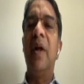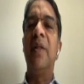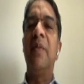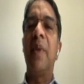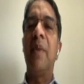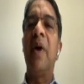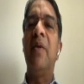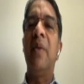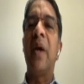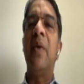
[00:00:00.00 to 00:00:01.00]
అంత
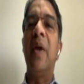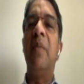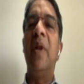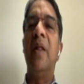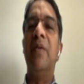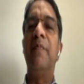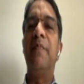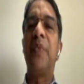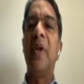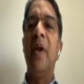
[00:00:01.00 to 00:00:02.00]
ప్రభావం ఎక్కువ ఏం లేదు
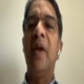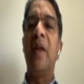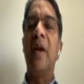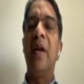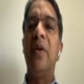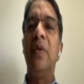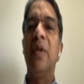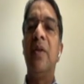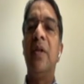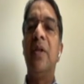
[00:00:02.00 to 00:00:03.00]
ఎందుకంటే టూ
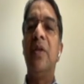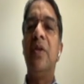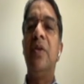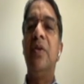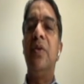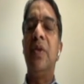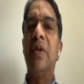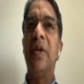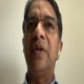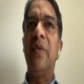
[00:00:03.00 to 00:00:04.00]
థౌజండ్ టు టూ
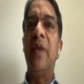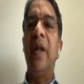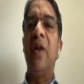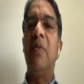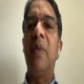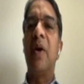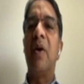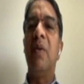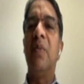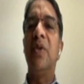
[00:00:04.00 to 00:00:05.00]
థౌజండ్ ట్వంటీలో మనకు
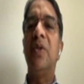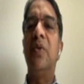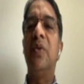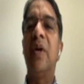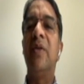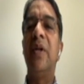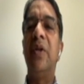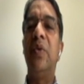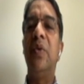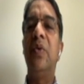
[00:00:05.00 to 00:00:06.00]
ఆల్మోస్ట్ టూ థౌజండ్
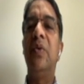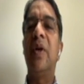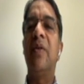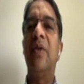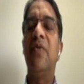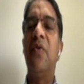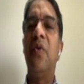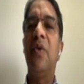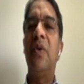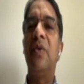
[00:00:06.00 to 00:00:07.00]
టూ టూ థౌజండ్
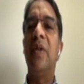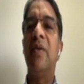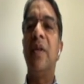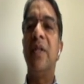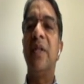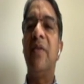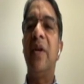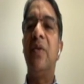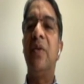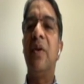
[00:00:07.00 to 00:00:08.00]
ఫోర్ టూ థౌజండ్
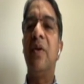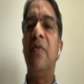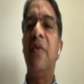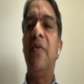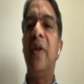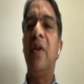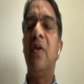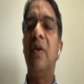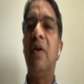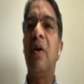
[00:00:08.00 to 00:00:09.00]
సెవెన్ టూ థౌజండ్
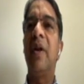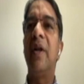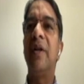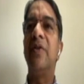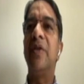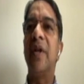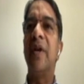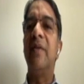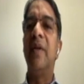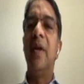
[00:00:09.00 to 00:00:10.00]
ఫిఫ్టీన్లో డ్రాట్ ఇయర్స్ వచ్చాయి
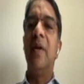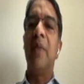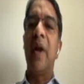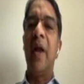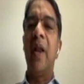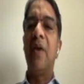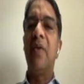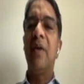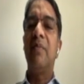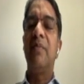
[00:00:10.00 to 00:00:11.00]
బట్ అయినా
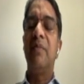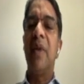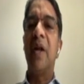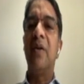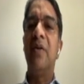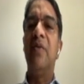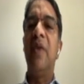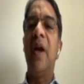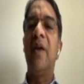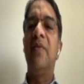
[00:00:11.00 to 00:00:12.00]
కూడా మనకు
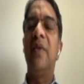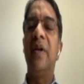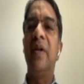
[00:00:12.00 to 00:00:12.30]
వీ హ్యావ్